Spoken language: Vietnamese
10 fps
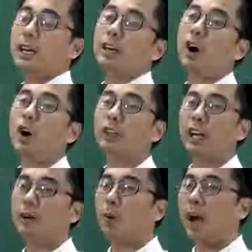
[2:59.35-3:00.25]
Còn
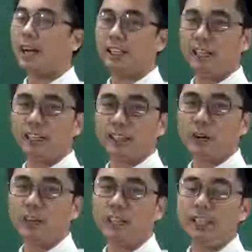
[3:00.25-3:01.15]
cái quãng đường
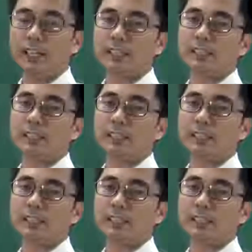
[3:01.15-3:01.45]
nó đi được